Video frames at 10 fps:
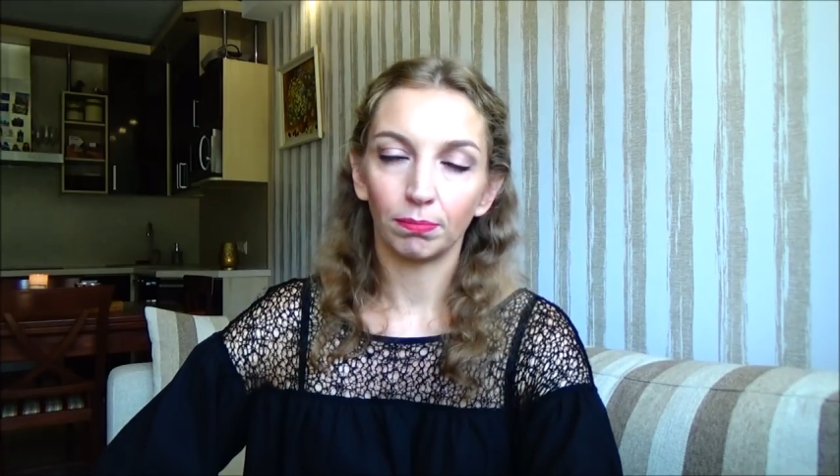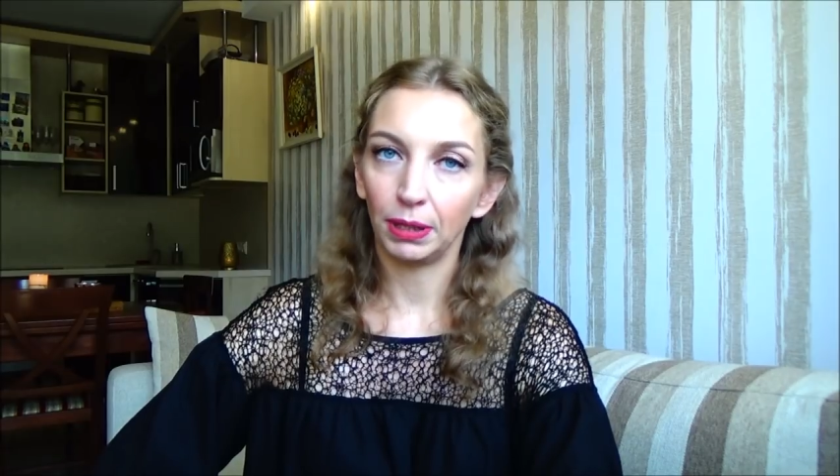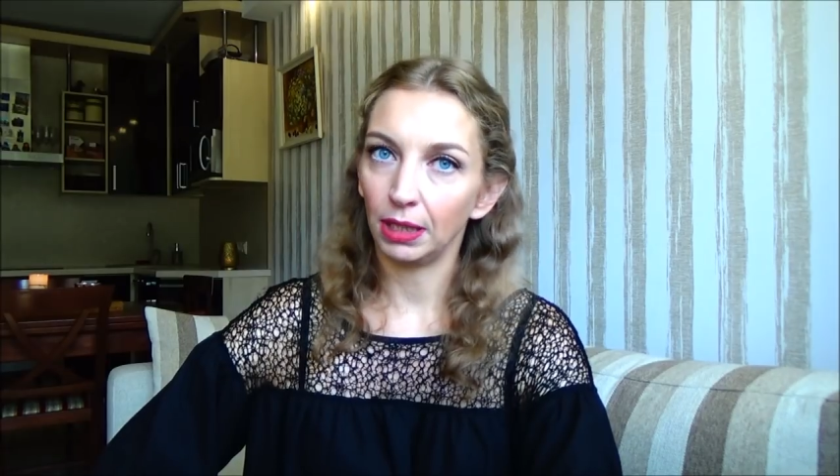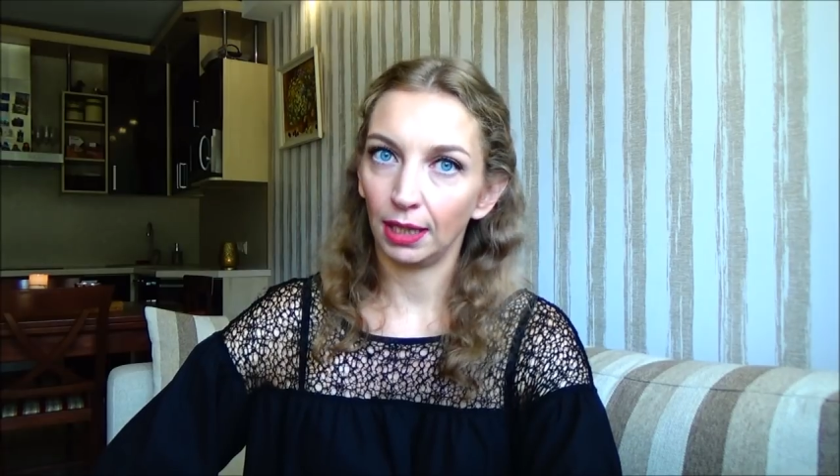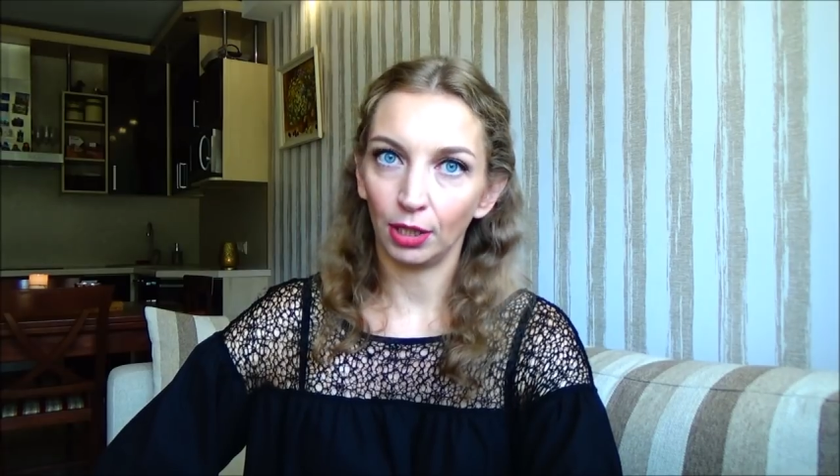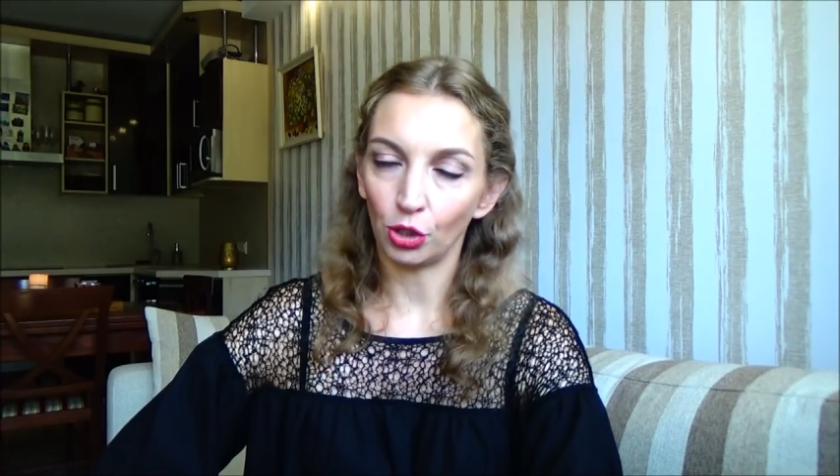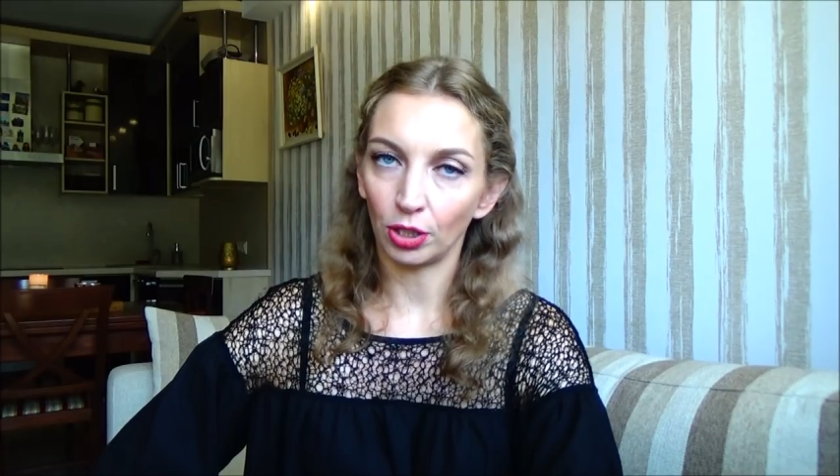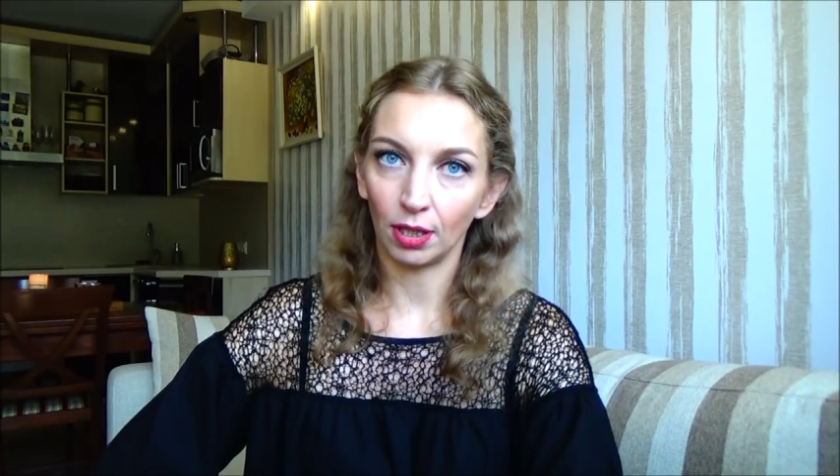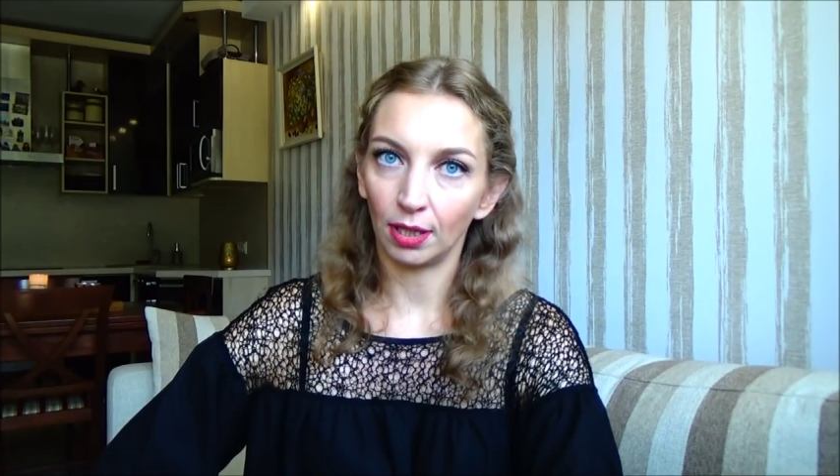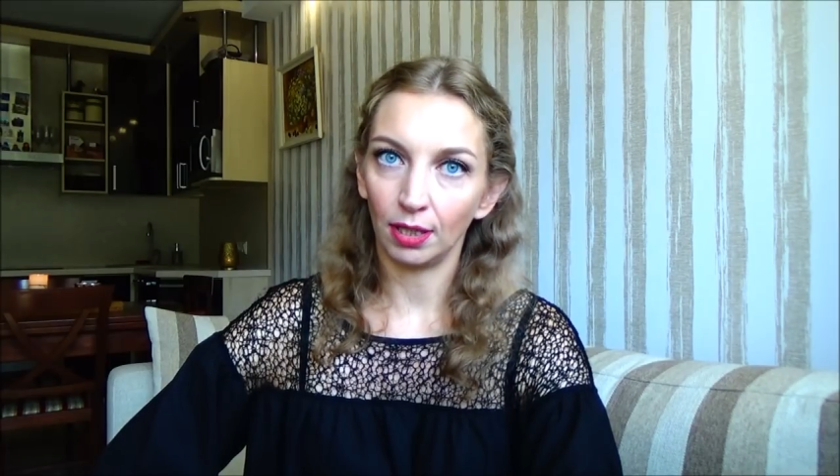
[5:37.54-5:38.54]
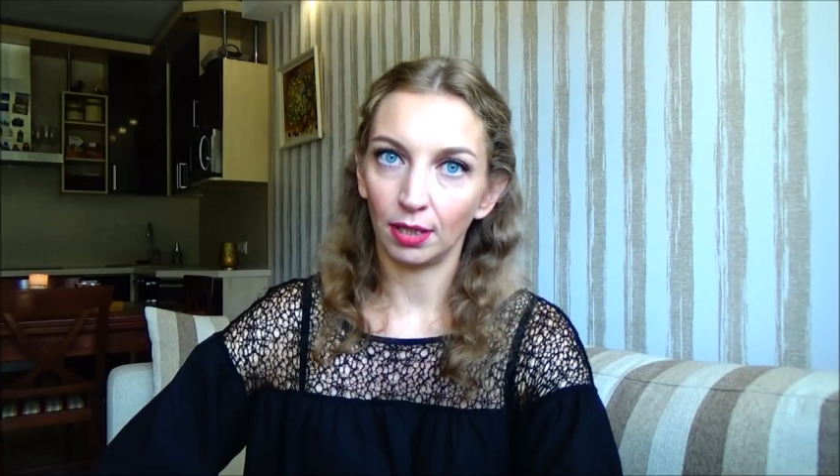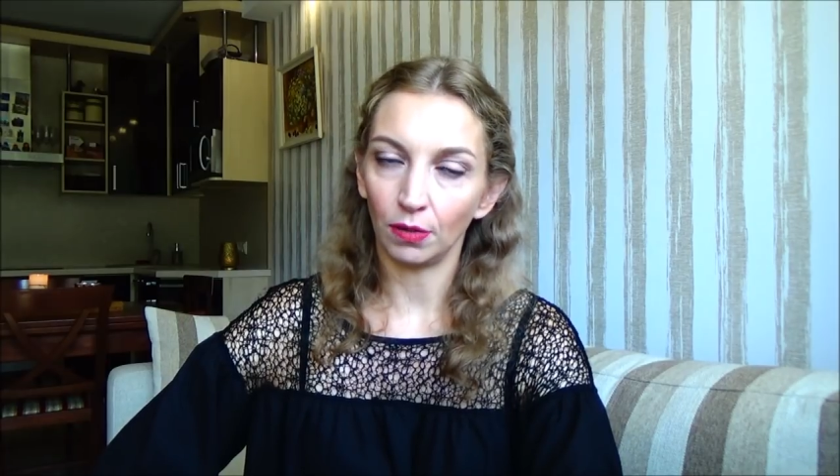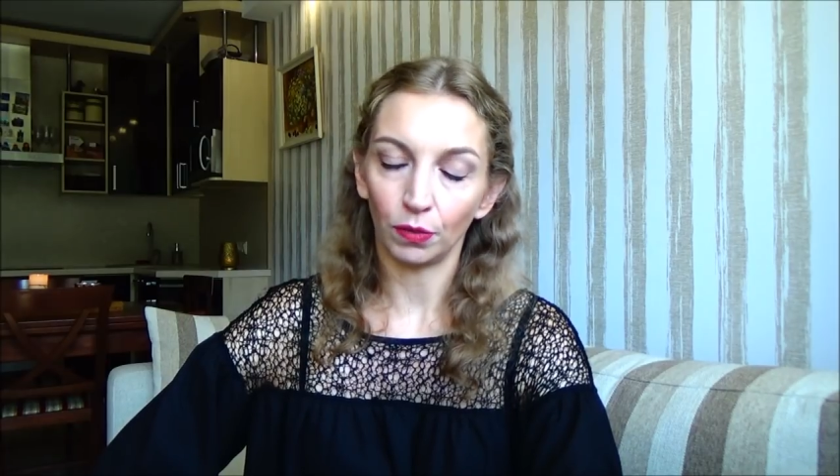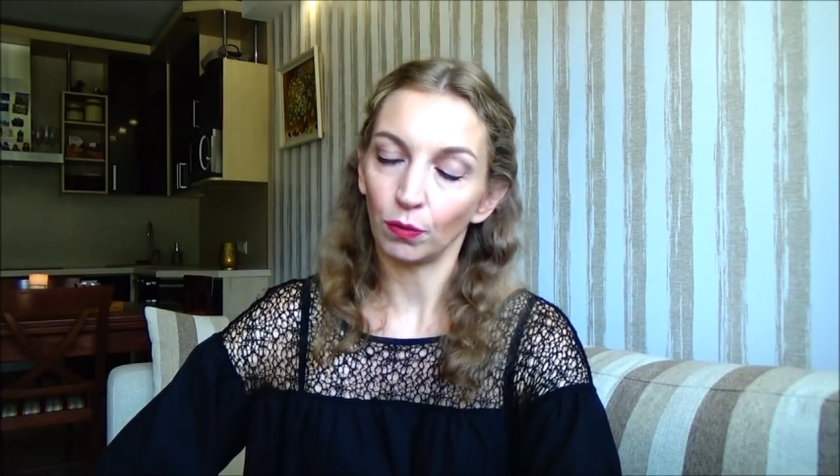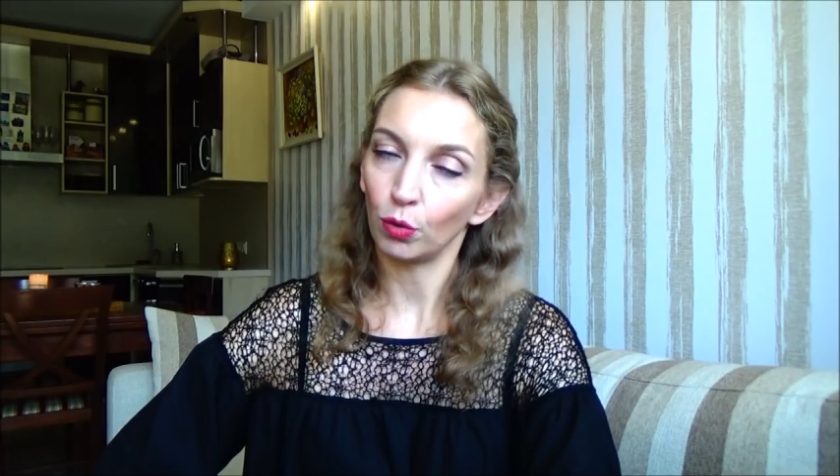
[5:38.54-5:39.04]
педагогический
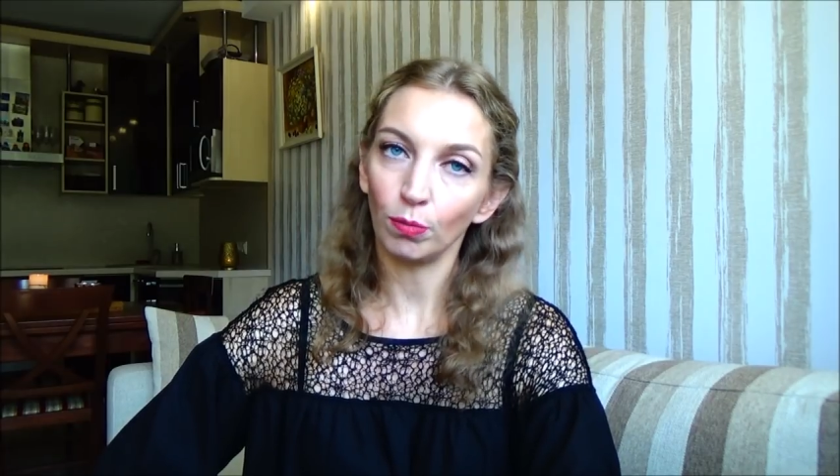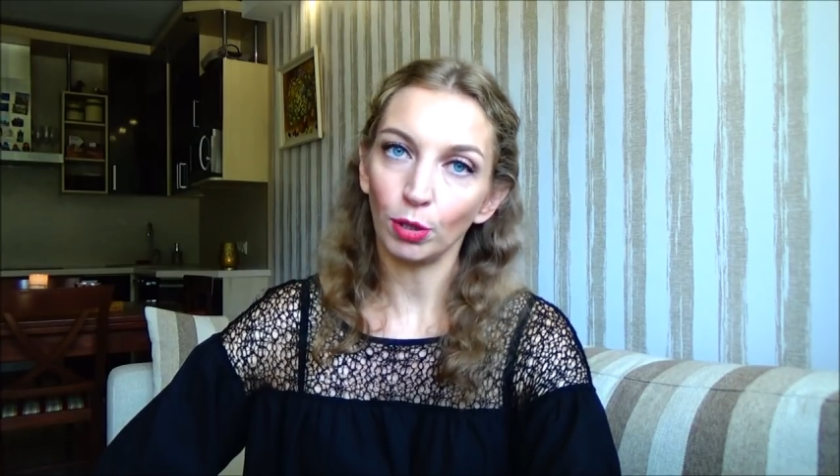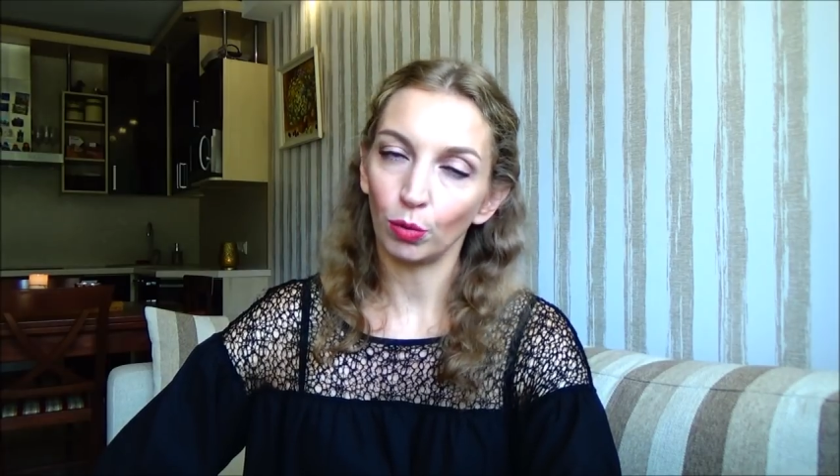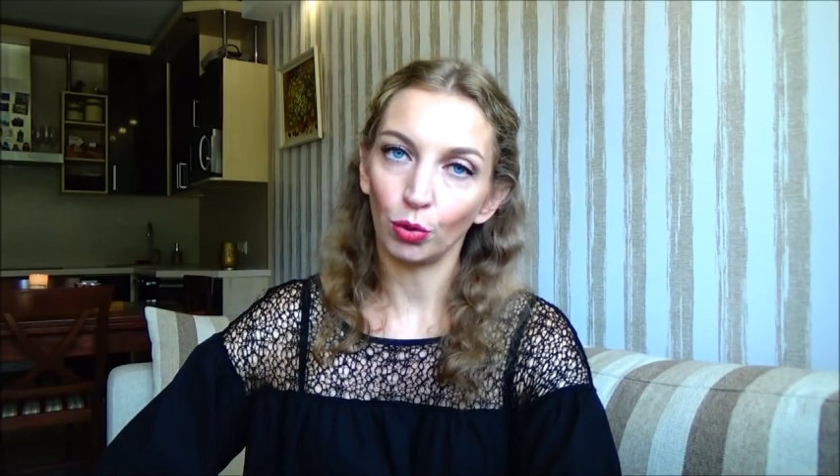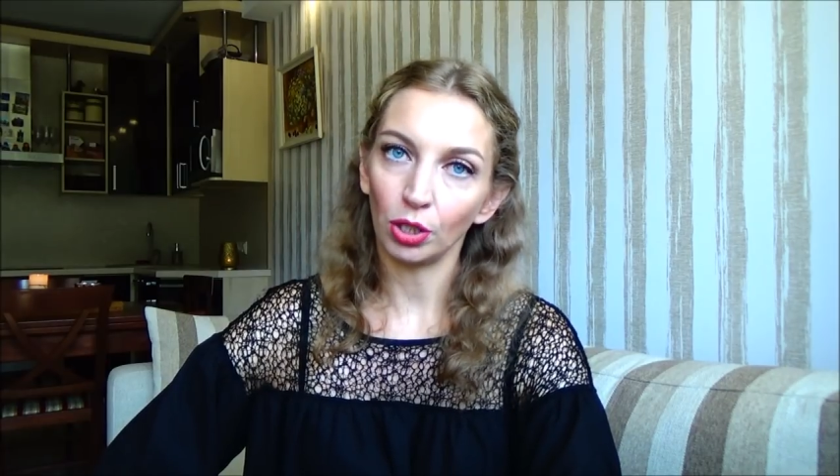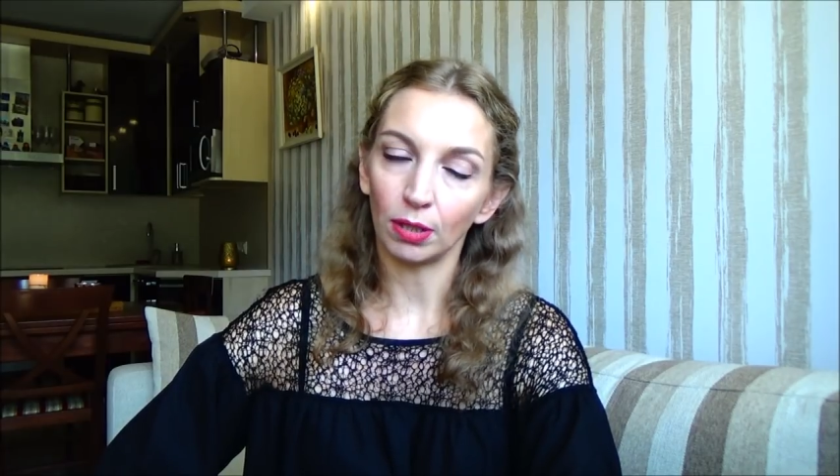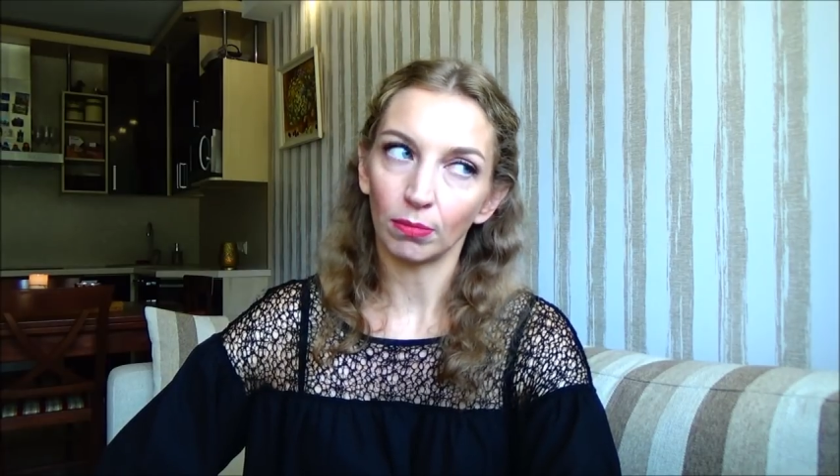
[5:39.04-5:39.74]
коллектив, ни в коем случае.